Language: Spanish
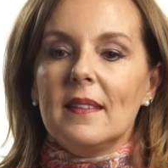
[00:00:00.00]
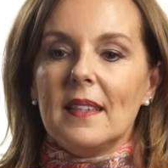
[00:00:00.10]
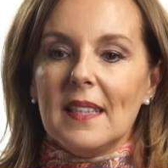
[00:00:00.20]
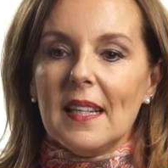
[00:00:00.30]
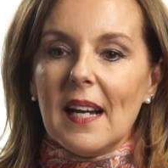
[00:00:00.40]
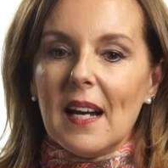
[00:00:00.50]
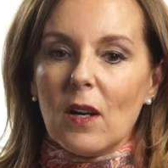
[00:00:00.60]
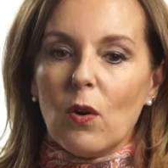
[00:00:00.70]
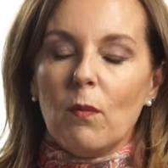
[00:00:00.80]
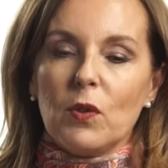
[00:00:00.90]
Te llega
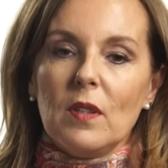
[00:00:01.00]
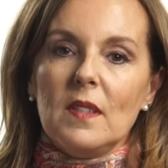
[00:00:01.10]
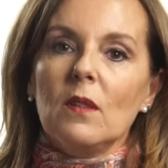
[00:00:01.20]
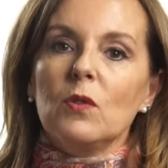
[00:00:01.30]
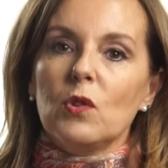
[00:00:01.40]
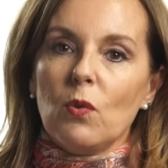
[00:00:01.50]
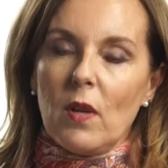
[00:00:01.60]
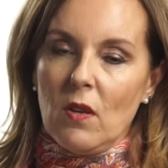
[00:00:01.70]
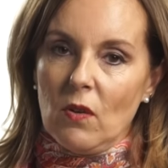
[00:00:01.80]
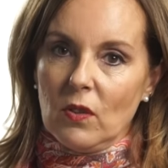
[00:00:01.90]
como te llega un
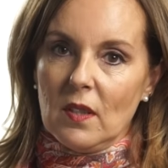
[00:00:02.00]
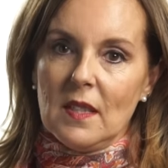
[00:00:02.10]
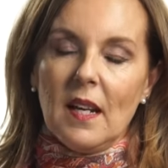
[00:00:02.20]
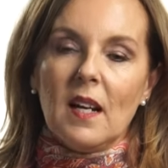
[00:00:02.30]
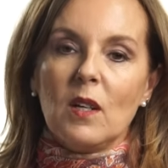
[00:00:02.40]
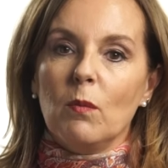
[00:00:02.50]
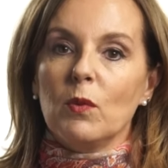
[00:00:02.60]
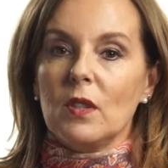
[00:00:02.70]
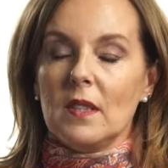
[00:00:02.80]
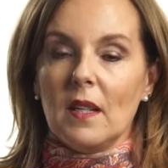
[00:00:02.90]
sueño, te llega
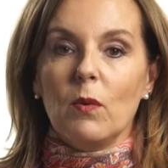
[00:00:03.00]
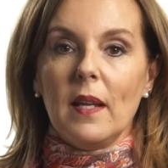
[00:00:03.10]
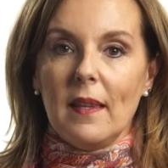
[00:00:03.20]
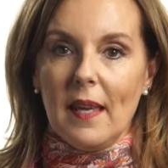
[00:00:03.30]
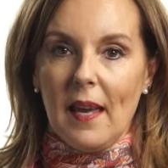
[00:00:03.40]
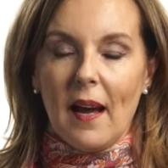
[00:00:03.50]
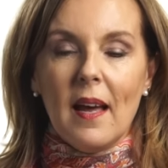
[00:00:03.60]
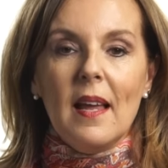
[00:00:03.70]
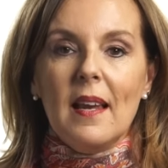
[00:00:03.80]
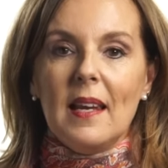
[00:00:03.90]
como te llega una idea.
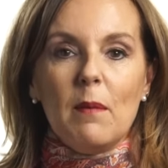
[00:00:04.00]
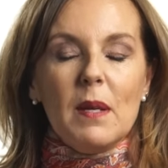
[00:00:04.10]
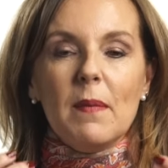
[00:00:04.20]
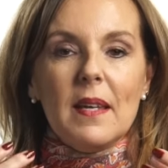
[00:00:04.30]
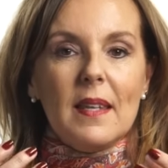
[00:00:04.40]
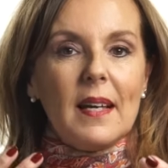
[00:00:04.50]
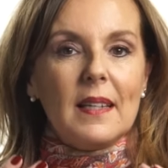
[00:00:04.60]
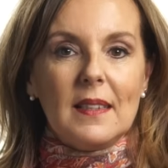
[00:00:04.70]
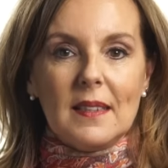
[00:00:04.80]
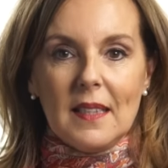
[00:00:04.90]
La misma idea
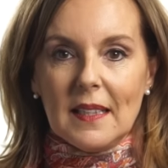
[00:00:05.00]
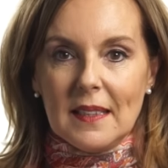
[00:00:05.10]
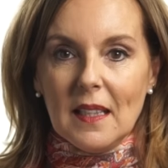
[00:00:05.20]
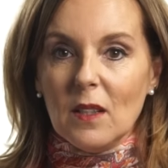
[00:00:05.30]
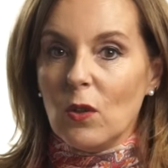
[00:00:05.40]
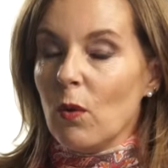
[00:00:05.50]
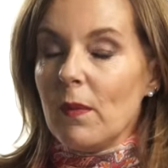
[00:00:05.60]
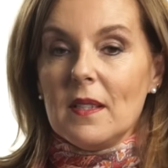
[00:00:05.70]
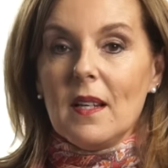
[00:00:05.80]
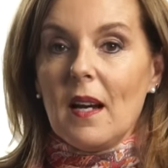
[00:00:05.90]
que te llega a ti no
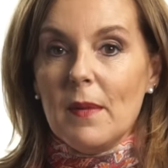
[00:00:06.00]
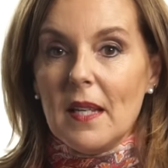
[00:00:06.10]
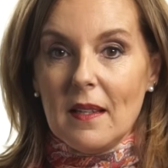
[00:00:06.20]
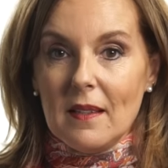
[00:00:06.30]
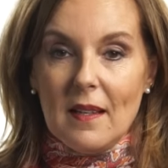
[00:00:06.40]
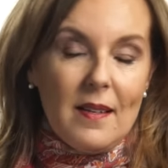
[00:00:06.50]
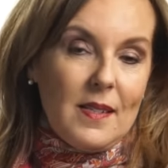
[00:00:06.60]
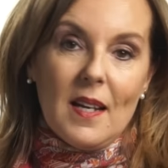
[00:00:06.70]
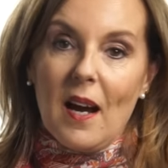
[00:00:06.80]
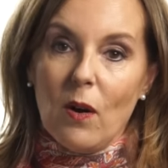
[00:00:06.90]
me llega a mí, ni le
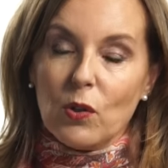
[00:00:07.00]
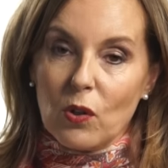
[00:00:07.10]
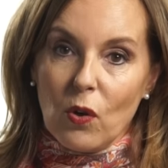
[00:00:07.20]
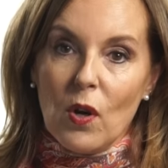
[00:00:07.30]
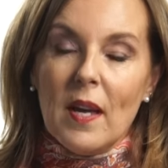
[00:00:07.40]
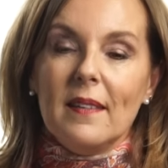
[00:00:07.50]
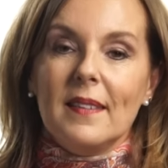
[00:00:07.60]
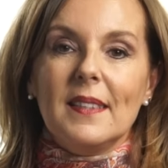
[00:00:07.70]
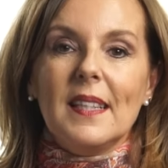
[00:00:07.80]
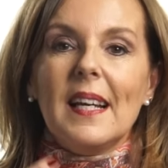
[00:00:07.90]
llega a otro.
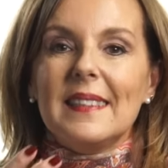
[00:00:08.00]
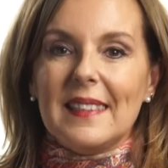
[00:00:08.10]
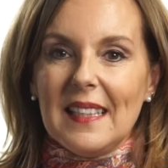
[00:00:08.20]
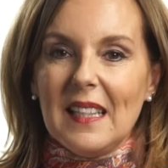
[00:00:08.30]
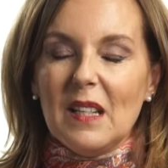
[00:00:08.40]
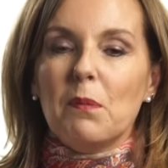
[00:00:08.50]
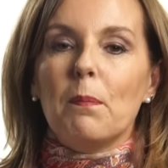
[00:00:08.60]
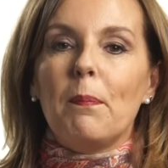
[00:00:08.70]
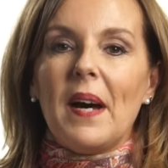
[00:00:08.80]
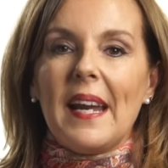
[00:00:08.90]
Te llega a ti
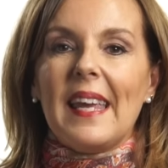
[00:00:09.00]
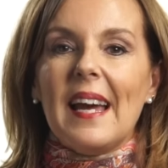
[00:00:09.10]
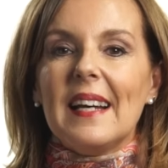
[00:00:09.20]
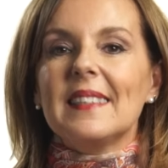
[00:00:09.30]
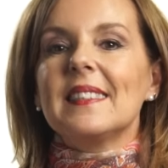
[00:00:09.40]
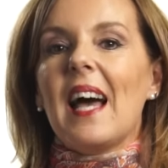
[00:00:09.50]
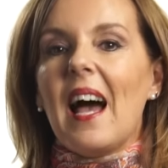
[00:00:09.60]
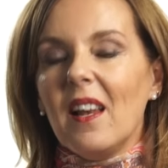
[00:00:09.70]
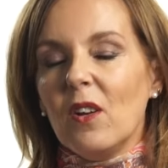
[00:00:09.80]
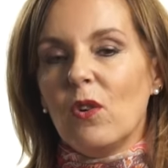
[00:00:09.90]
para que hagas
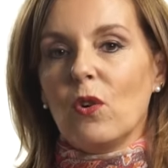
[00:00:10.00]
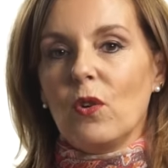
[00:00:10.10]
algo